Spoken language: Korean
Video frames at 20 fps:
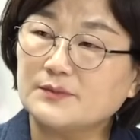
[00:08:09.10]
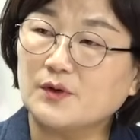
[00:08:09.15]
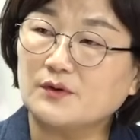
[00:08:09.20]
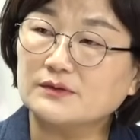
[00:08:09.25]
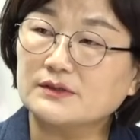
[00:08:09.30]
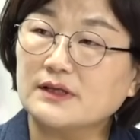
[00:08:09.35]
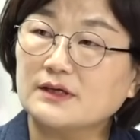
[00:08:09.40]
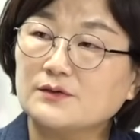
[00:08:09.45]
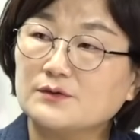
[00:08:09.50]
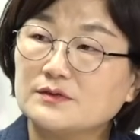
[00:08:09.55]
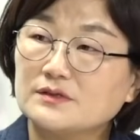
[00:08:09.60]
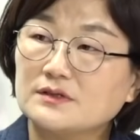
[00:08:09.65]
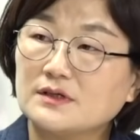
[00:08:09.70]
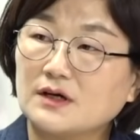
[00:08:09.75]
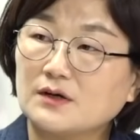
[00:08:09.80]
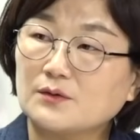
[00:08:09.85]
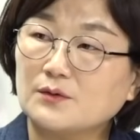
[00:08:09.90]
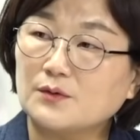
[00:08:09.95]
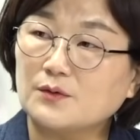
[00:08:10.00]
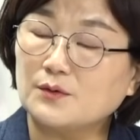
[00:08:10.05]
명태균
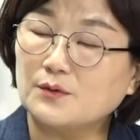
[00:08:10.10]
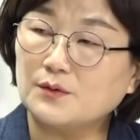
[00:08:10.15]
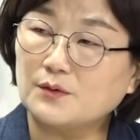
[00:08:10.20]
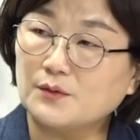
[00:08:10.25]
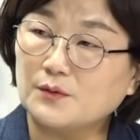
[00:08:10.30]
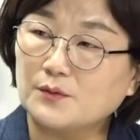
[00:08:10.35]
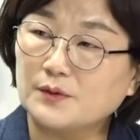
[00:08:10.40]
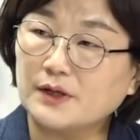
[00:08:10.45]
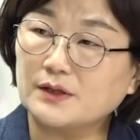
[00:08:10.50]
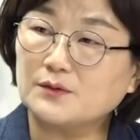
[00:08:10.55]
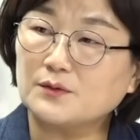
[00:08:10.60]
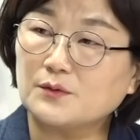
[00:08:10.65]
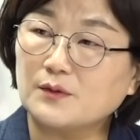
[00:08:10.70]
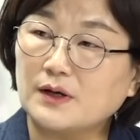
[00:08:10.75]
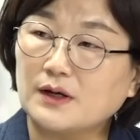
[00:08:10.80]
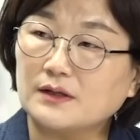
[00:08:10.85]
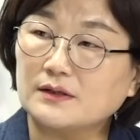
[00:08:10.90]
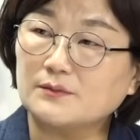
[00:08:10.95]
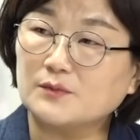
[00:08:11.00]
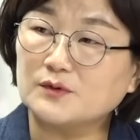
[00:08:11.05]
씨하고
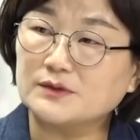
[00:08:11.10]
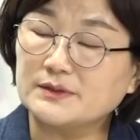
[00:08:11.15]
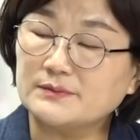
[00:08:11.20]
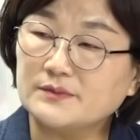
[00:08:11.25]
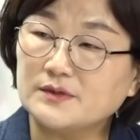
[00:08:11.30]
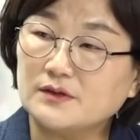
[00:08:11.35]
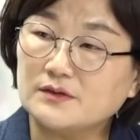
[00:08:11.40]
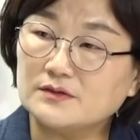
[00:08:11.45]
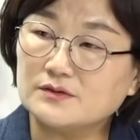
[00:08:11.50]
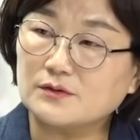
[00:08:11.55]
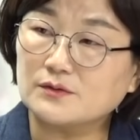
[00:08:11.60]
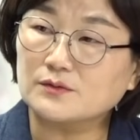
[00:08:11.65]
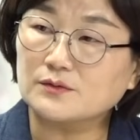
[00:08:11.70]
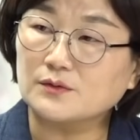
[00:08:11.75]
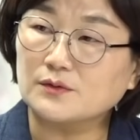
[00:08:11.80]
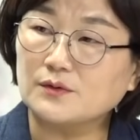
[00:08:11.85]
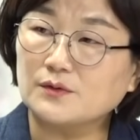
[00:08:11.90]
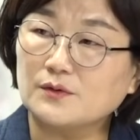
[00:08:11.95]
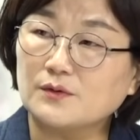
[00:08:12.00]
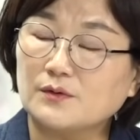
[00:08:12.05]
오랫동안 뭐 10년
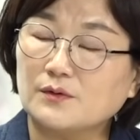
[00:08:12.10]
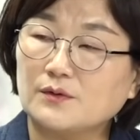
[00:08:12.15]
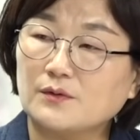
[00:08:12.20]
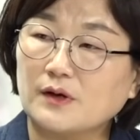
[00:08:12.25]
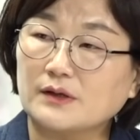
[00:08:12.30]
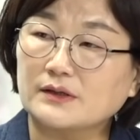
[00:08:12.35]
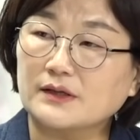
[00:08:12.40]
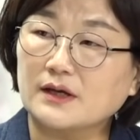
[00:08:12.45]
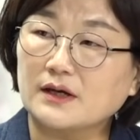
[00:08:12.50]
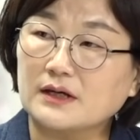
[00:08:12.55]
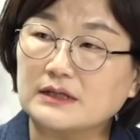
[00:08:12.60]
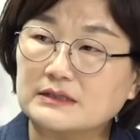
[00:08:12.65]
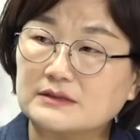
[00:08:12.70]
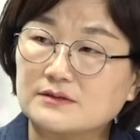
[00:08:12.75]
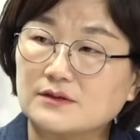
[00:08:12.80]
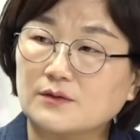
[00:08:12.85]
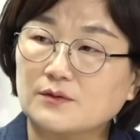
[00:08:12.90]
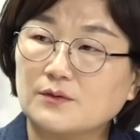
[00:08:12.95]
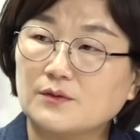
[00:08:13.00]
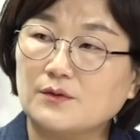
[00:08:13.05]
정도 어, 네. 관계가
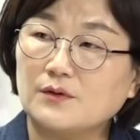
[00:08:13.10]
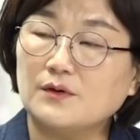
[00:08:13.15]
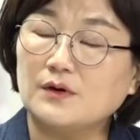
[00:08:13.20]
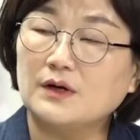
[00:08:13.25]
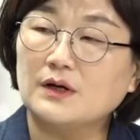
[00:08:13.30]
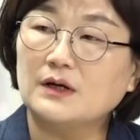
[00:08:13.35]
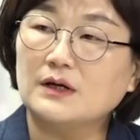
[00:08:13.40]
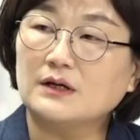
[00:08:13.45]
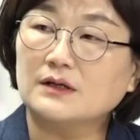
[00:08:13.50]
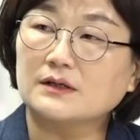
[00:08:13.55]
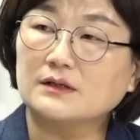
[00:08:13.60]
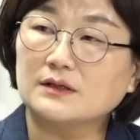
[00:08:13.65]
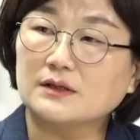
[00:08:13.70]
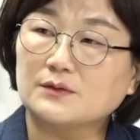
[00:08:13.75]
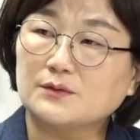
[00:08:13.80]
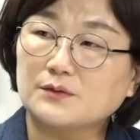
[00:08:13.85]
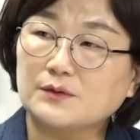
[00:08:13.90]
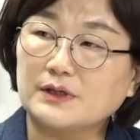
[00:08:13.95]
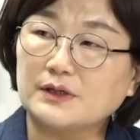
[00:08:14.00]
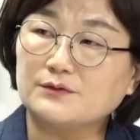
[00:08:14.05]
있었고 맞습니다.
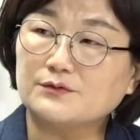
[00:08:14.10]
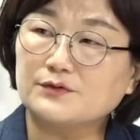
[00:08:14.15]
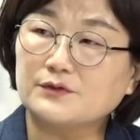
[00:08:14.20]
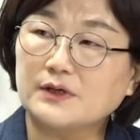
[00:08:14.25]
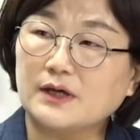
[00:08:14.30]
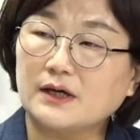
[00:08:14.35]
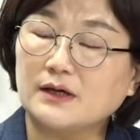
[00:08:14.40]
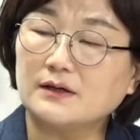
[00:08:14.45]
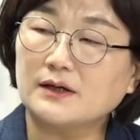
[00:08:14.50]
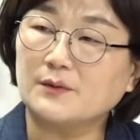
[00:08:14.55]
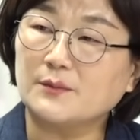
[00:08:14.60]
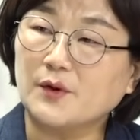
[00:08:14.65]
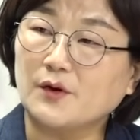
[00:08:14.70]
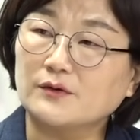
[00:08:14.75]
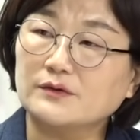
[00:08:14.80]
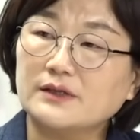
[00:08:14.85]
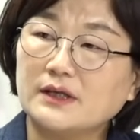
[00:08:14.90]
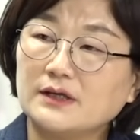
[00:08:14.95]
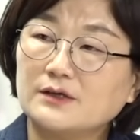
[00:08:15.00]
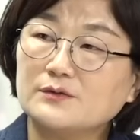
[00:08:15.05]
그리고 이후에 그러니까
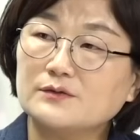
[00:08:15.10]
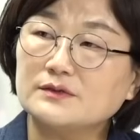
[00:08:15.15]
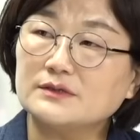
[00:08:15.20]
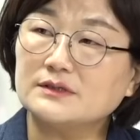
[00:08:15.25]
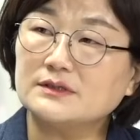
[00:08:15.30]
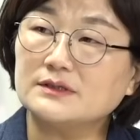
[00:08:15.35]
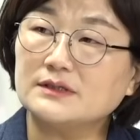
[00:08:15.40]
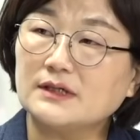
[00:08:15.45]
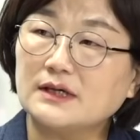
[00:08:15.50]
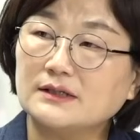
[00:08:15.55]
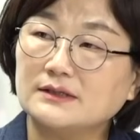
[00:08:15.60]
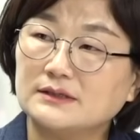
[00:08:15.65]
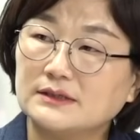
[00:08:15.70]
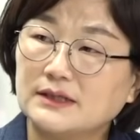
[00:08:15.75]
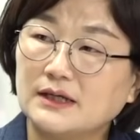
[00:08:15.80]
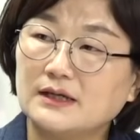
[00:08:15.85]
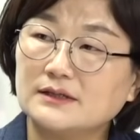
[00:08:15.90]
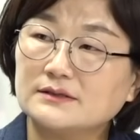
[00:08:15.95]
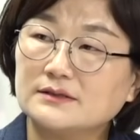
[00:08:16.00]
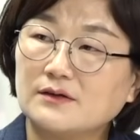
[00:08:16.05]
명태균 씨에
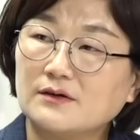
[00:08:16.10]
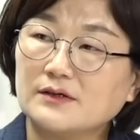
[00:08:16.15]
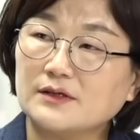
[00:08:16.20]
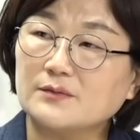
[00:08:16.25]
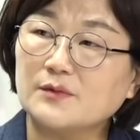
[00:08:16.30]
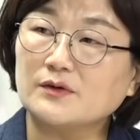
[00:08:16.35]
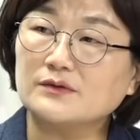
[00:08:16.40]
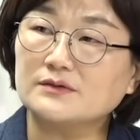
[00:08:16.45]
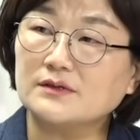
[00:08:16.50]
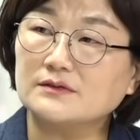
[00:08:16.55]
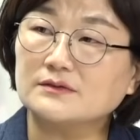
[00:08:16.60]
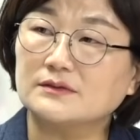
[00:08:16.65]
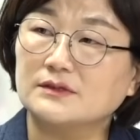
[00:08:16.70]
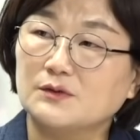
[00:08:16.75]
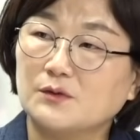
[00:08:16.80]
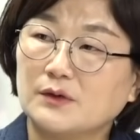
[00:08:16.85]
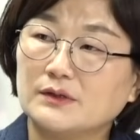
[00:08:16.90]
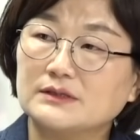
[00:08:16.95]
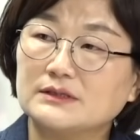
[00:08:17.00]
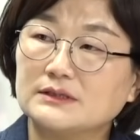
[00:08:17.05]
의해서 김영선
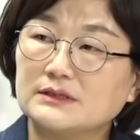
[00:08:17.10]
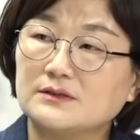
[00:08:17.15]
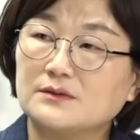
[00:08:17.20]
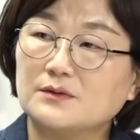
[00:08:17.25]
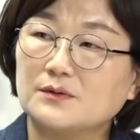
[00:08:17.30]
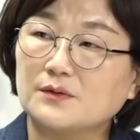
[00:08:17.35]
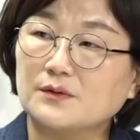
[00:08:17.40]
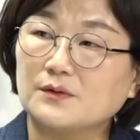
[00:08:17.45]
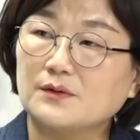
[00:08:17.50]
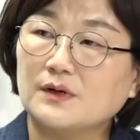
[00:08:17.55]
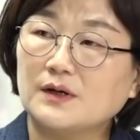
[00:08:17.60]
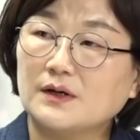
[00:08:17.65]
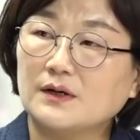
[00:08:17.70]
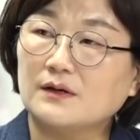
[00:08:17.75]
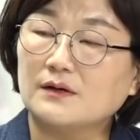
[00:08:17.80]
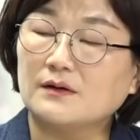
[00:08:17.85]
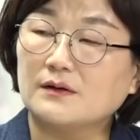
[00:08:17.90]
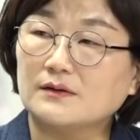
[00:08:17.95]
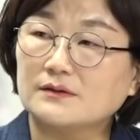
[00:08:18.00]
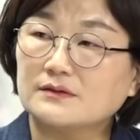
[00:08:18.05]
의원실로
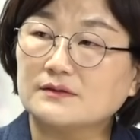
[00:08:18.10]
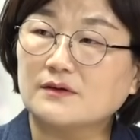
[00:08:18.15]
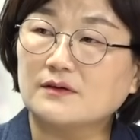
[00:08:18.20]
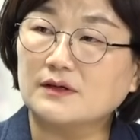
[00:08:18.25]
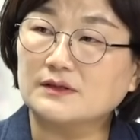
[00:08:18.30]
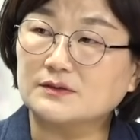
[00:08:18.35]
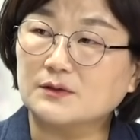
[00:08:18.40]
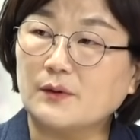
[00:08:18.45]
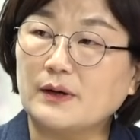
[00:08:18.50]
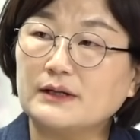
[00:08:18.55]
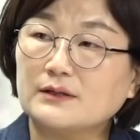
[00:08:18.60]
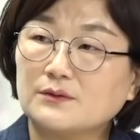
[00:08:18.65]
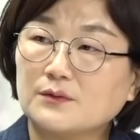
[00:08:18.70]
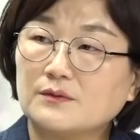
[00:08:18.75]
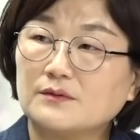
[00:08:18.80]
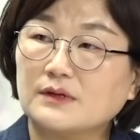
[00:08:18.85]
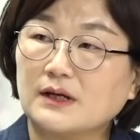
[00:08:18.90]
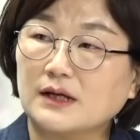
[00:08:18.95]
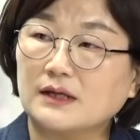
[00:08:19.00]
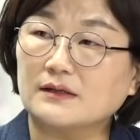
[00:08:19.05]
어, 들어가서
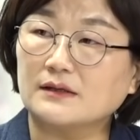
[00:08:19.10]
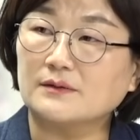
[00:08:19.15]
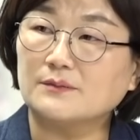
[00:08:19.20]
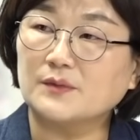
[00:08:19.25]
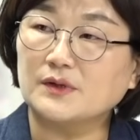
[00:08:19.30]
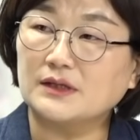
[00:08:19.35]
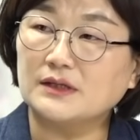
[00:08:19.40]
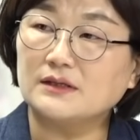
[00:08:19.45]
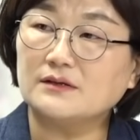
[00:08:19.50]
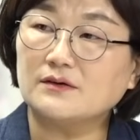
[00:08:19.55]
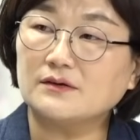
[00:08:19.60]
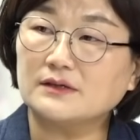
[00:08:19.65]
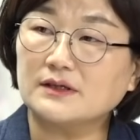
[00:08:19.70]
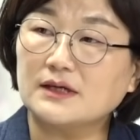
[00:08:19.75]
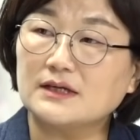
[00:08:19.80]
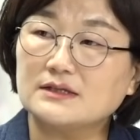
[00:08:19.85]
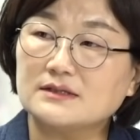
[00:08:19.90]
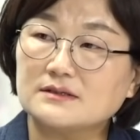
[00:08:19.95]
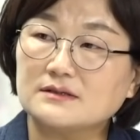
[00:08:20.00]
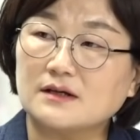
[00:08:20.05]
활동을 한뭐 이런
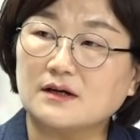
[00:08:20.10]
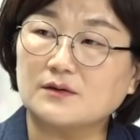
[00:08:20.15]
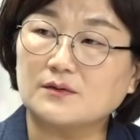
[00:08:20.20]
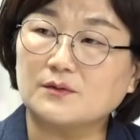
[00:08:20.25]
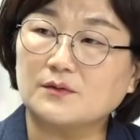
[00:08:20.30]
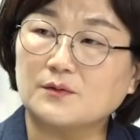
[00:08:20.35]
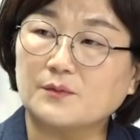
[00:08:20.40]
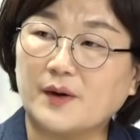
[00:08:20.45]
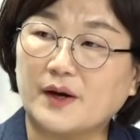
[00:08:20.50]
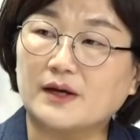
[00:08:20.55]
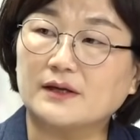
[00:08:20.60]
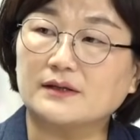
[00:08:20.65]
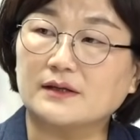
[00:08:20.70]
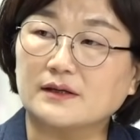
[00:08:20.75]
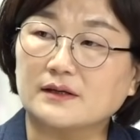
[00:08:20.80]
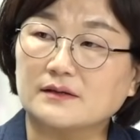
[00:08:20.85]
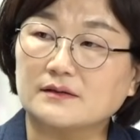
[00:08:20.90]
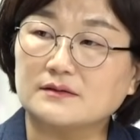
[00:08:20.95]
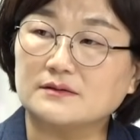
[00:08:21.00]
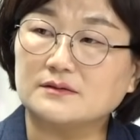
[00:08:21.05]
케이스라고 봐야
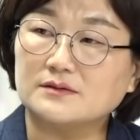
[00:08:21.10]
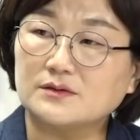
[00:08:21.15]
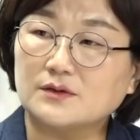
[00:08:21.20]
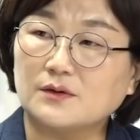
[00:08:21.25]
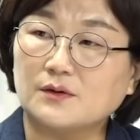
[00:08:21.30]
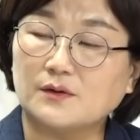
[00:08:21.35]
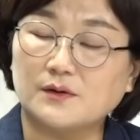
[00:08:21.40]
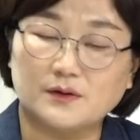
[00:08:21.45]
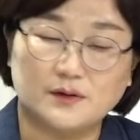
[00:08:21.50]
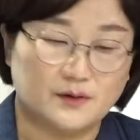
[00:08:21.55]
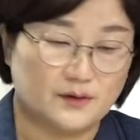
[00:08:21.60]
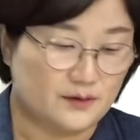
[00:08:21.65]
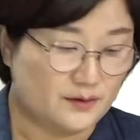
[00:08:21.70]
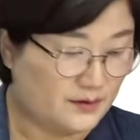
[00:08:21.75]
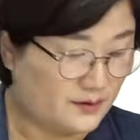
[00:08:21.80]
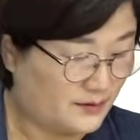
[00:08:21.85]
되겠죠. 네, 정확하게